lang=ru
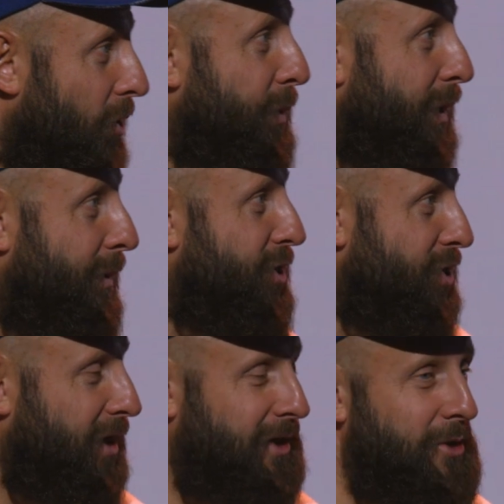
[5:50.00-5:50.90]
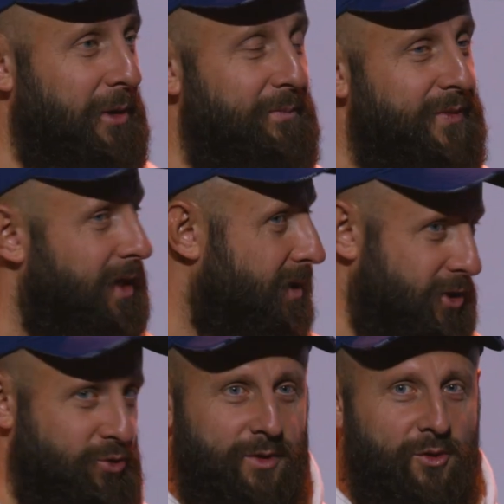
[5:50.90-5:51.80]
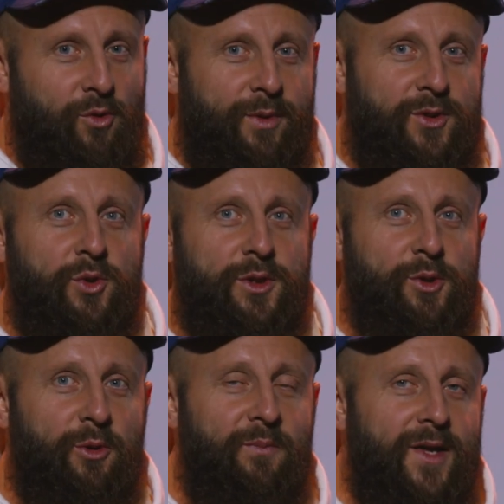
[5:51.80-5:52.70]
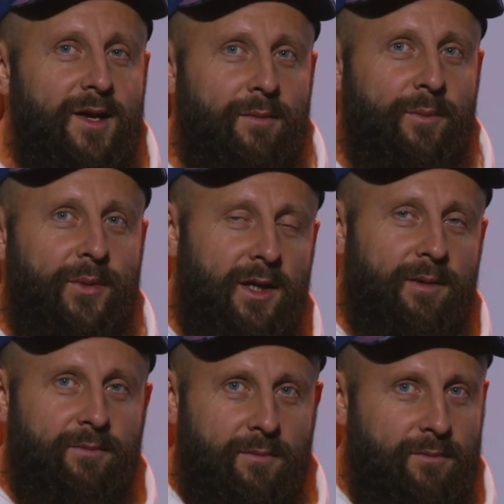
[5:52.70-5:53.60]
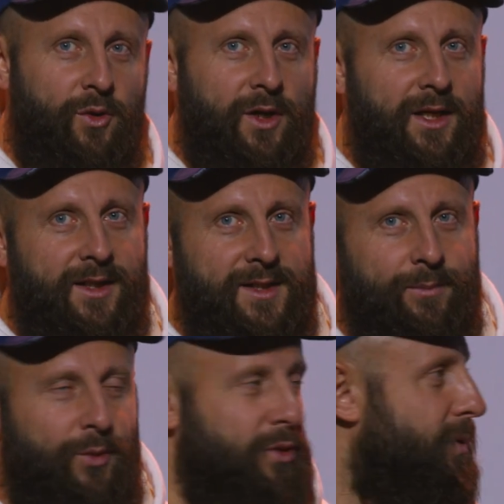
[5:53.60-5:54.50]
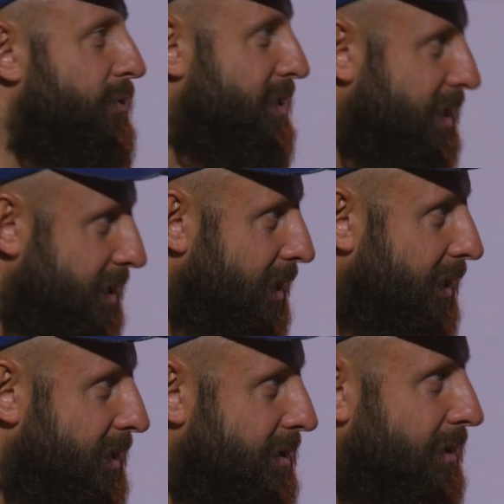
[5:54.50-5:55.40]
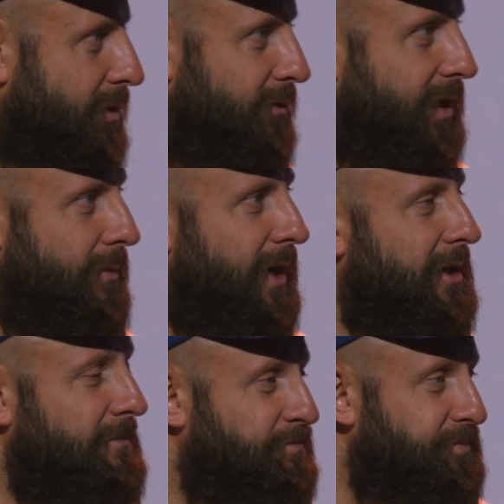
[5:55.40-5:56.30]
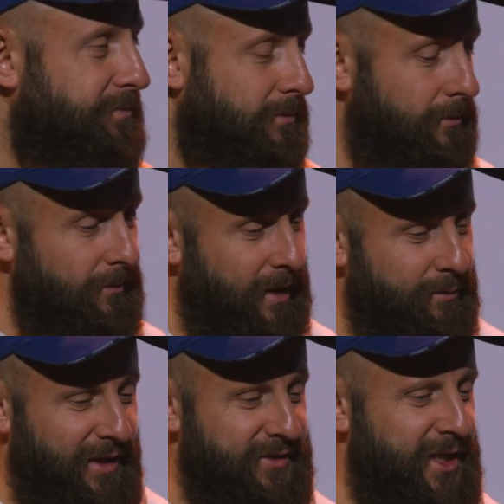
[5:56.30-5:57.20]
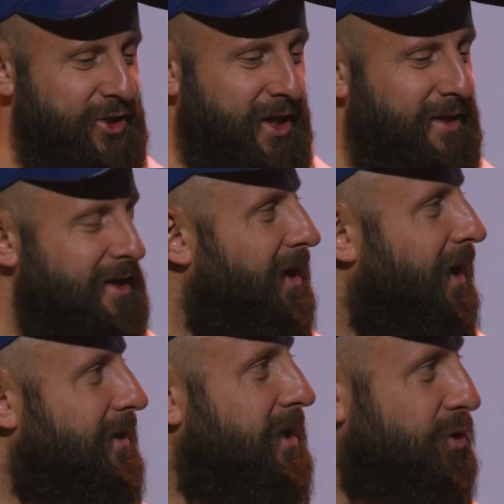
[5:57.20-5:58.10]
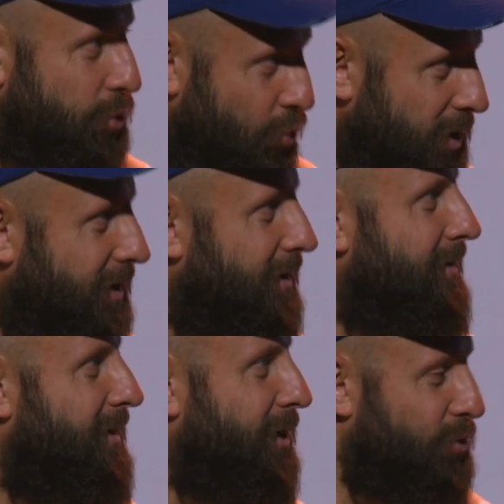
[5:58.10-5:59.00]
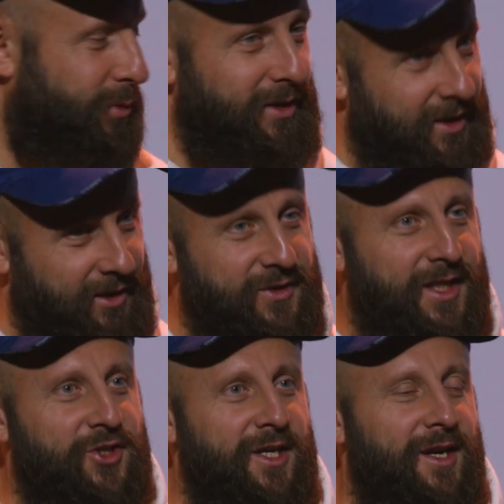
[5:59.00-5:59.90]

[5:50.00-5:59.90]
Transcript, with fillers: употребляющих алкоголь. Расскажу вот такую простую историю. Мы были много лет назад, плюс-минус 10 лет назад, я был в Германии, была встреча одних служителей, я тоже был на этой встрече,